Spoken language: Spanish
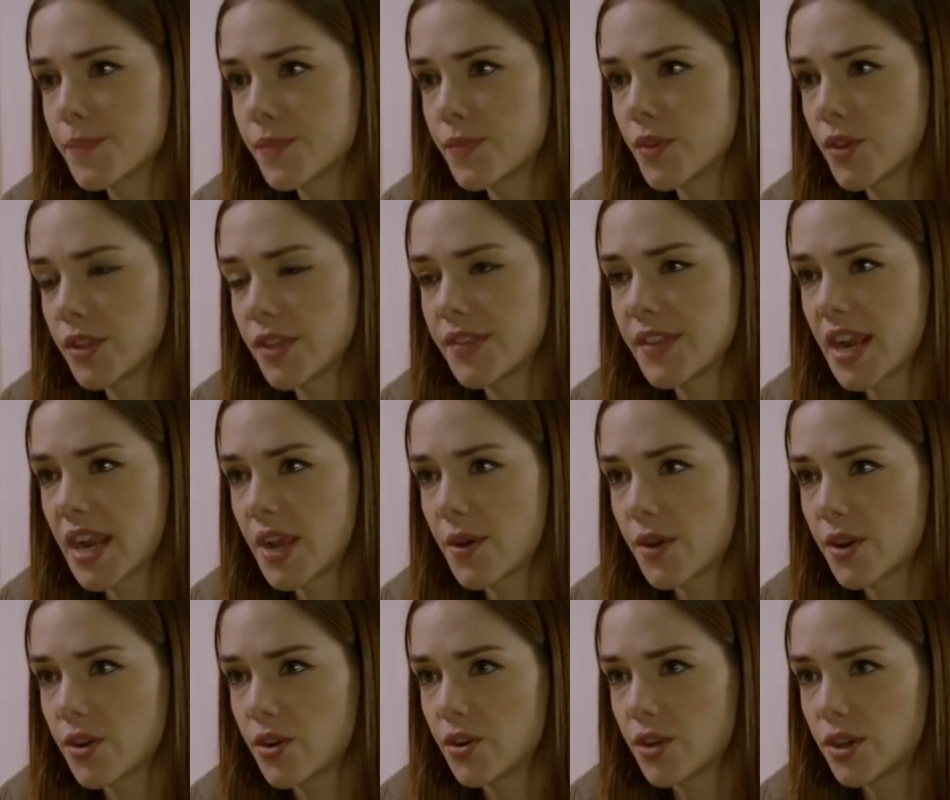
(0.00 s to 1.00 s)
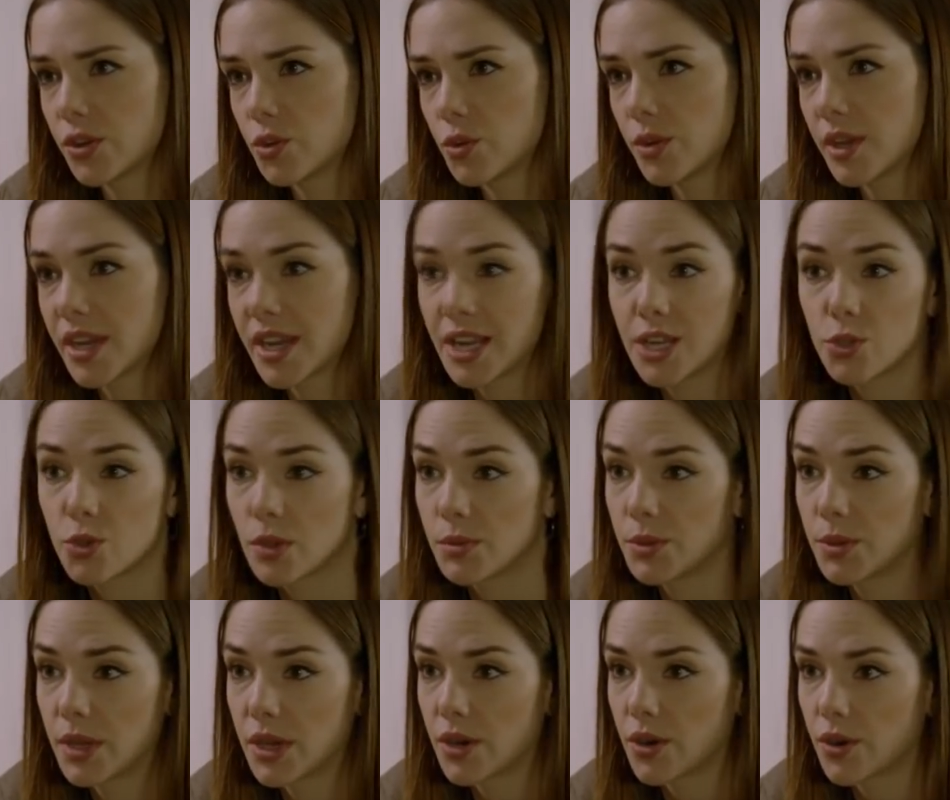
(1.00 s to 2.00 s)
No tendrá que ver con lo que tu vieja le hizo a
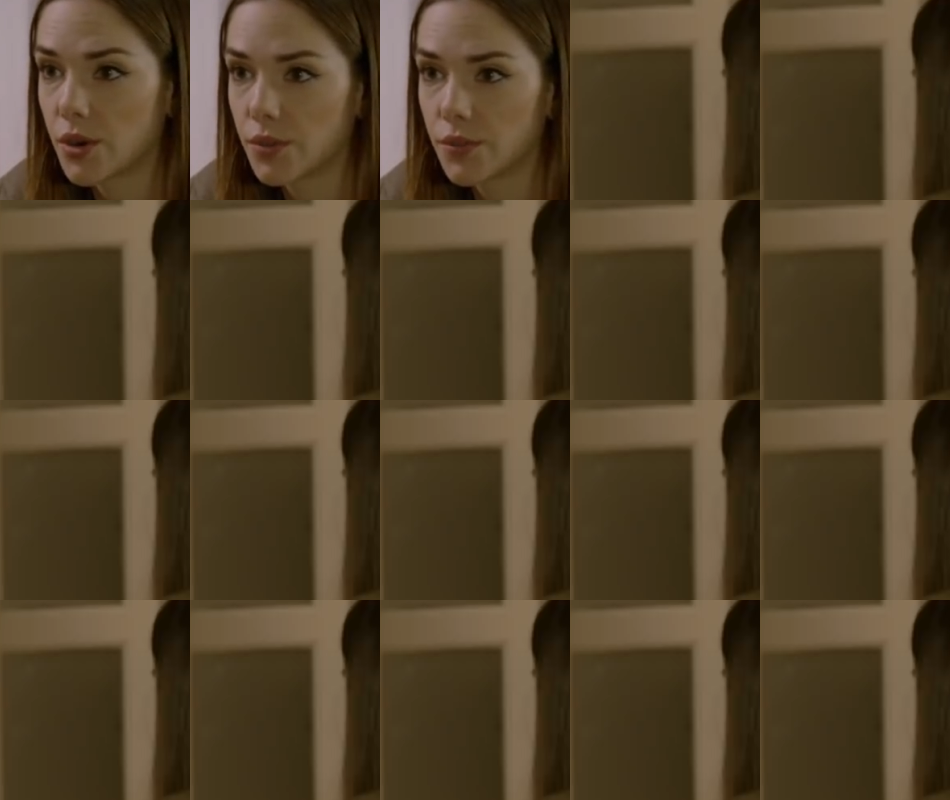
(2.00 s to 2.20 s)
mi viejo.